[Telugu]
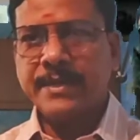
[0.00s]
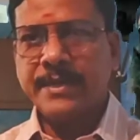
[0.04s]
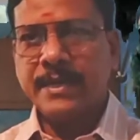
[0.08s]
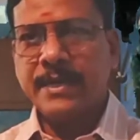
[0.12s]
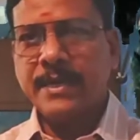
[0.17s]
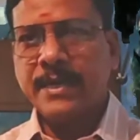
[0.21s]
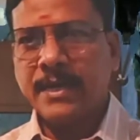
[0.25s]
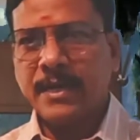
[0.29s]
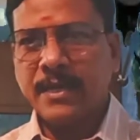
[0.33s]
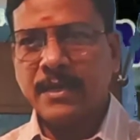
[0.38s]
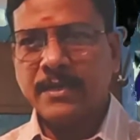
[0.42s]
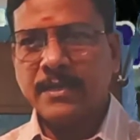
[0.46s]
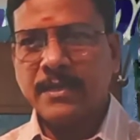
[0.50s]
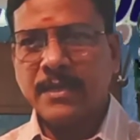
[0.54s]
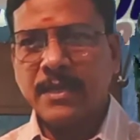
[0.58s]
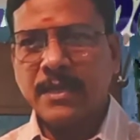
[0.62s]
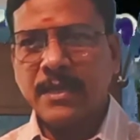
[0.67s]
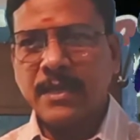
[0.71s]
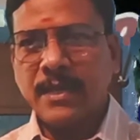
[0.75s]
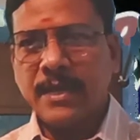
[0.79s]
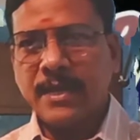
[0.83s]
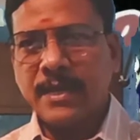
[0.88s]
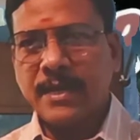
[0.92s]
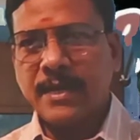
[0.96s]
అయ్యేలా
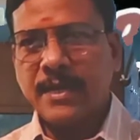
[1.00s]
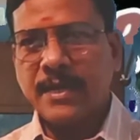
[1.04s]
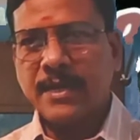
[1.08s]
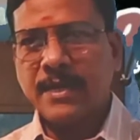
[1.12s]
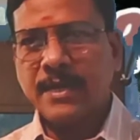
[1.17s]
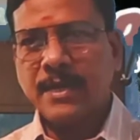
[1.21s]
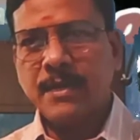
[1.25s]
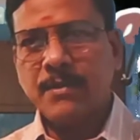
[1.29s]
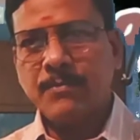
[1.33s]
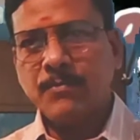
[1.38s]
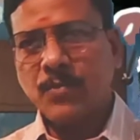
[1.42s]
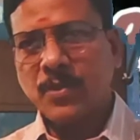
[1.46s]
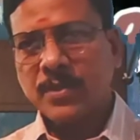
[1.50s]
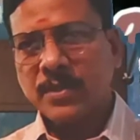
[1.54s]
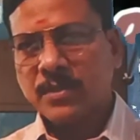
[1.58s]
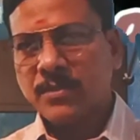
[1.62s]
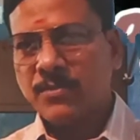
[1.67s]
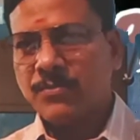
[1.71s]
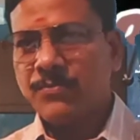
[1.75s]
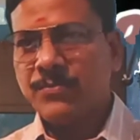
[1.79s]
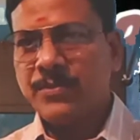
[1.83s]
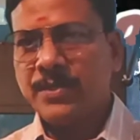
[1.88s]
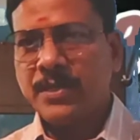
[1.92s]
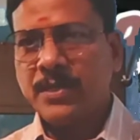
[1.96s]
అలాగే నా
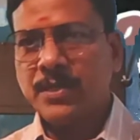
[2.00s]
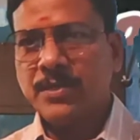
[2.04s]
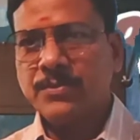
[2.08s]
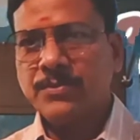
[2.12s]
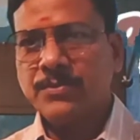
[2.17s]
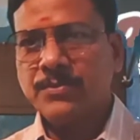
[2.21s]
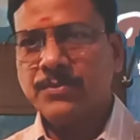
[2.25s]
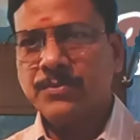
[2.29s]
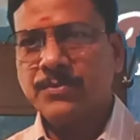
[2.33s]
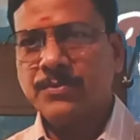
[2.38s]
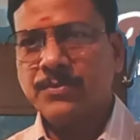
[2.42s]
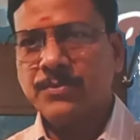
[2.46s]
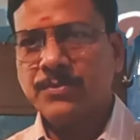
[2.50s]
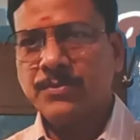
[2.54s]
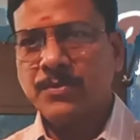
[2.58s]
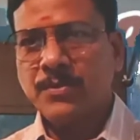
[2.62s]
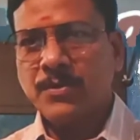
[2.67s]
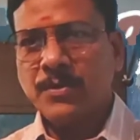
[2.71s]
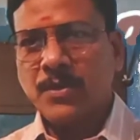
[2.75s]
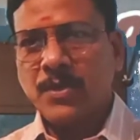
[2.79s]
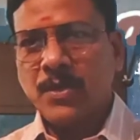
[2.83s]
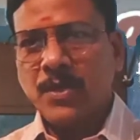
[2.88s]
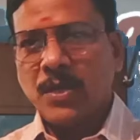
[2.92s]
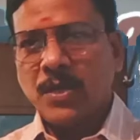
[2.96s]
మొత్తం
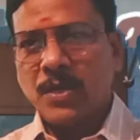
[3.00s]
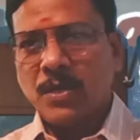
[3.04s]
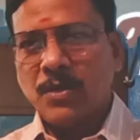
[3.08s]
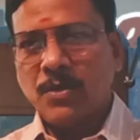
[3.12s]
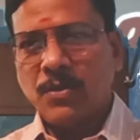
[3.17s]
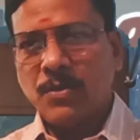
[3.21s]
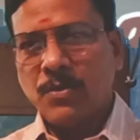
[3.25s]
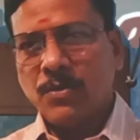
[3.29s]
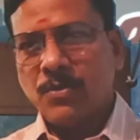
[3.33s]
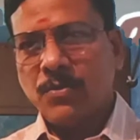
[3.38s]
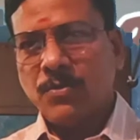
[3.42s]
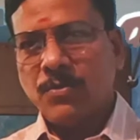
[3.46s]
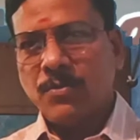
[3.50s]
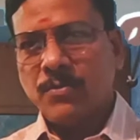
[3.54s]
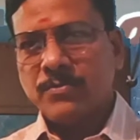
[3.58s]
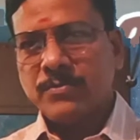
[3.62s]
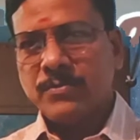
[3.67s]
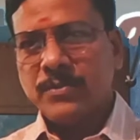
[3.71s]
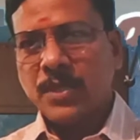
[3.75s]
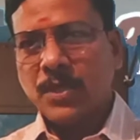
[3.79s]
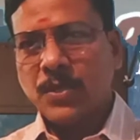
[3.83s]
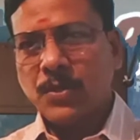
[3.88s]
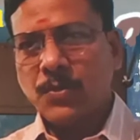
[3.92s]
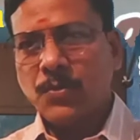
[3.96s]
వీడియోస్లో
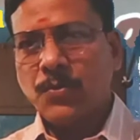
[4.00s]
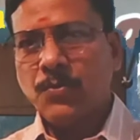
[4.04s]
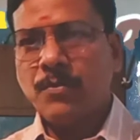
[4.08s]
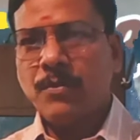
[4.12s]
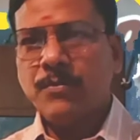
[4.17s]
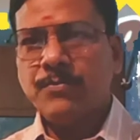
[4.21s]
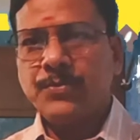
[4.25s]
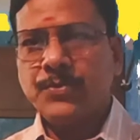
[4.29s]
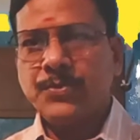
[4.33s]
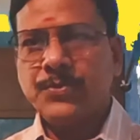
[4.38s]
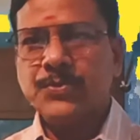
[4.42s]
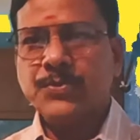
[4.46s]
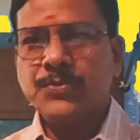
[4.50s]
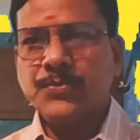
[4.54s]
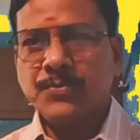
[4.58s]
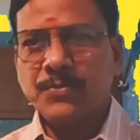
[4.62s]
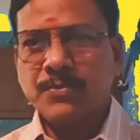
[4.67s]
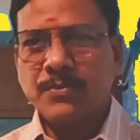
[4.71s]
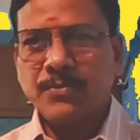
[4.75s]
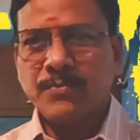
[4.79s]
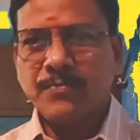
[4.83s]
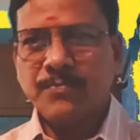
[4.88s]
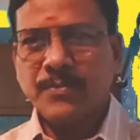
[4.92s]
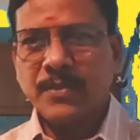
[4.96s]
ఎక్కువ వ్యూస్
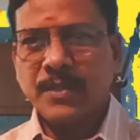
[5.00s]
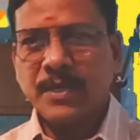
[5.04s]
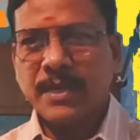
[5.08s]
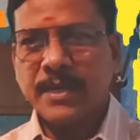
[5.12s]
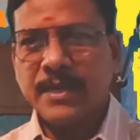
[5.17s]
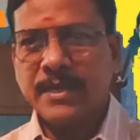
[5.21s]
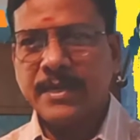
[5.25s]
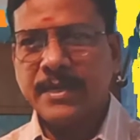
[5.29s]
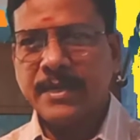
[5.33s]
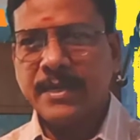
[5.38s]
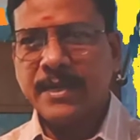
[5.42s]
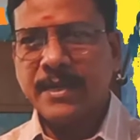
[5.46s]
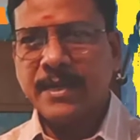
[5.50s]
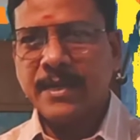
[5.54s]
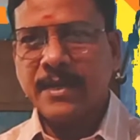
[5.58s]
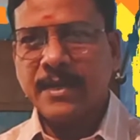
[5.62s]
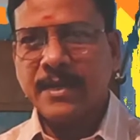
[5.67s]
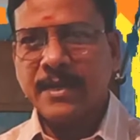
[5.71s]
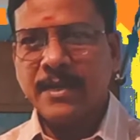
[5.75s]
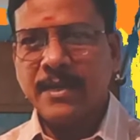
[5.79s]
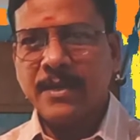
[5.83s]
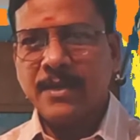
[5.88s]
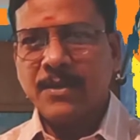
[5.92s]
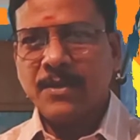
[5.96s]
కలిగిన
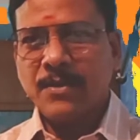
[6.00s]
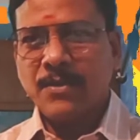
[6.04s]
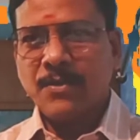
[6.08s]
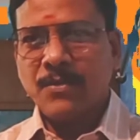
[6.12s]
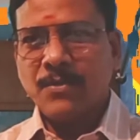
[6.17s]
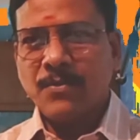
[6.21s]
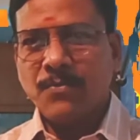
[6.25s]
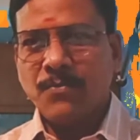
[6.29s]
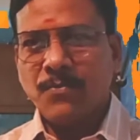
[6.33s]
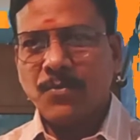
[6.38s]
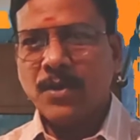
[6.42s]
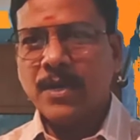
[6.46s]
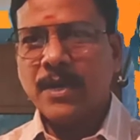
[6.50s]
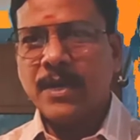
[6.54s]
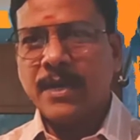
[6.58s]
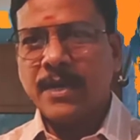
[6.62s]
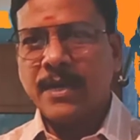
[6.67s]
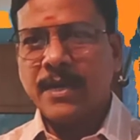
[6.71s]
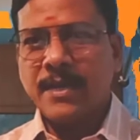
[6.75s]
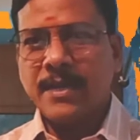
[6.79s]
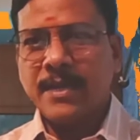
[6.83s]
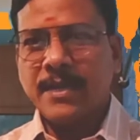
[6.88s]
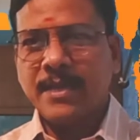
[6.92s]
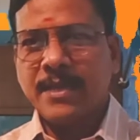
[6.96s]
ఒక
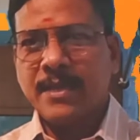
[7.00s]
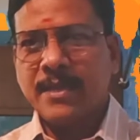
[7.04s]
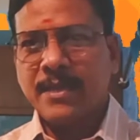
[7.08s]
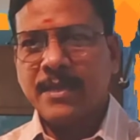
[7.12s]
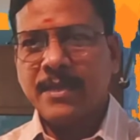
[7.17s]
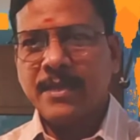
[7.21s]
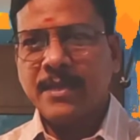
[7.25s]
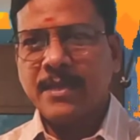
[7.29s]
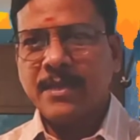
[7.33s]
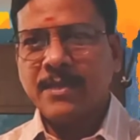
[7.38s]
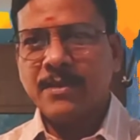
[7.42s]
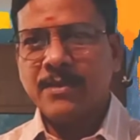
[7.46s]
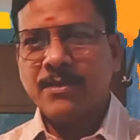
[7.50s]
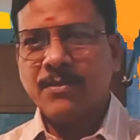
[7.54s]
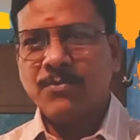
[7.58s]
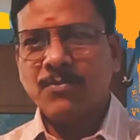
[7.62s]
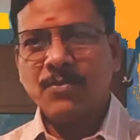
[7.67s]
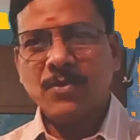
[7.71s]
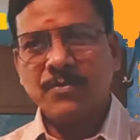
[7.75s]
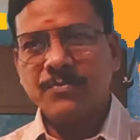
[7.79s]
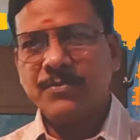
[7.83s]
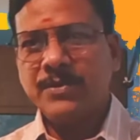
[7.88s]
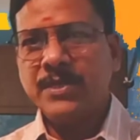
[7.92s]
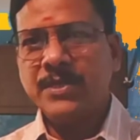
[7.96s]

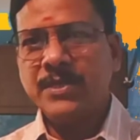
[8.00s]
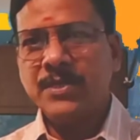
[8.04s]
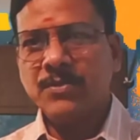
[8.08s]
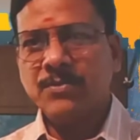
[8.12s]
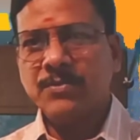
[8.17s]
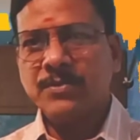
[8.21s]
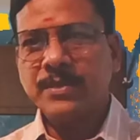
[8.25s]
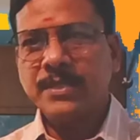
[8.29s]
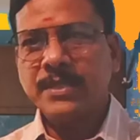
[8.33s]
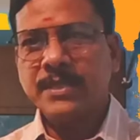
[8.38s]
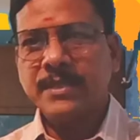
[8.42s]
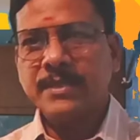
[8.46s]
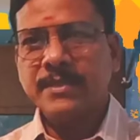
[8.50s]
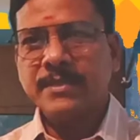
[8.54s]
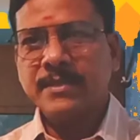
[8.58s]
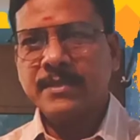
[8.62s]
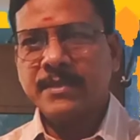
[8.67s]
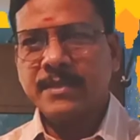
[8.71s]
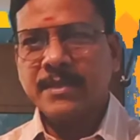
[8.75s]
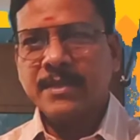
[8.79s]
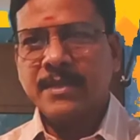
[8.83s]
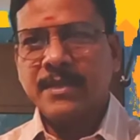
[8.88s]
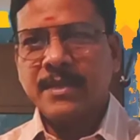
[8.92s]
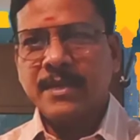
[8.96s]
ఒక వీడియో ఉంది
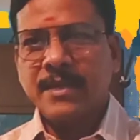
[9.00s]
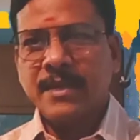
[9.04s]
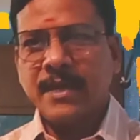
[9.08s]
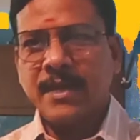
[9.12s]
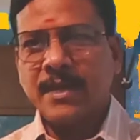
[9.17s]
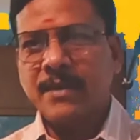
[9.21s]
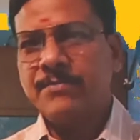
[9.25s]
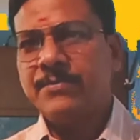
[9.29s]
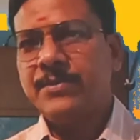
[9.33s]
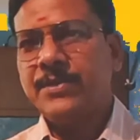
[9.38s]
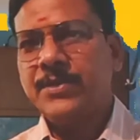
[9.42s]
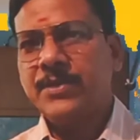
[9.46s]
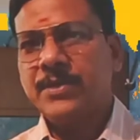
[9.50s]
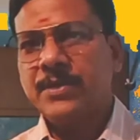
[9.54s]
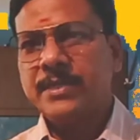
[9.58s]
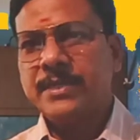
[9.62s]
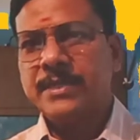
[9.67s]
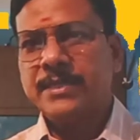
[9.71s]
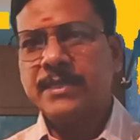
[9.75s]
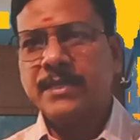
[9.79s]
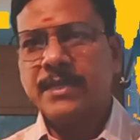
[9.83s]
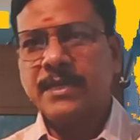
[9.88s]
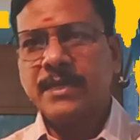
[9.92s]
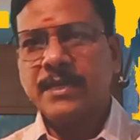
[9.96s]
ఆ వీడియో
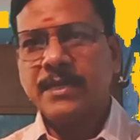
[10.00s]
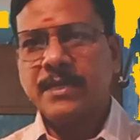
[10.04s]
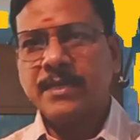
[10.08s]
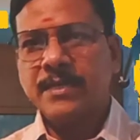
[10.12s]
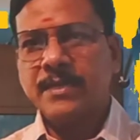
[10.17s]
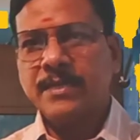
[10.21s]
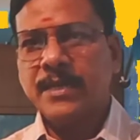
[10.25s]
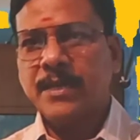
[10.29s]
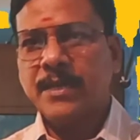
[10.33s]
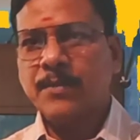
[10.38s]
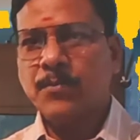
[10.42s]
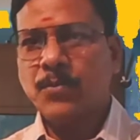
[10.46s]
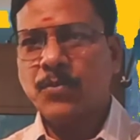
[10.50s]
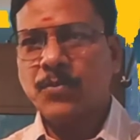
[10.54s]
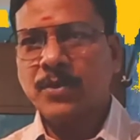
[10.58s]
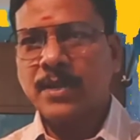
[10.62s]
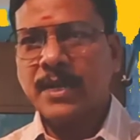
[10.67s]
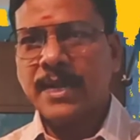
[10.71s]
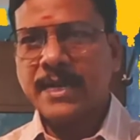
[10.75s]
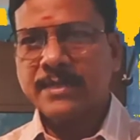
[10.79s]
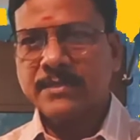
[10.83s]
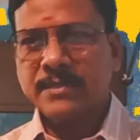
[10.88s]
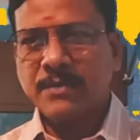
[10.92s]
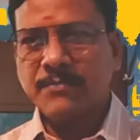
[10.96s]
ఏంటంటే అబౌట్
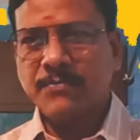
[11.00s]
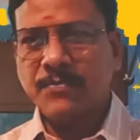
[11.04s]
లాసా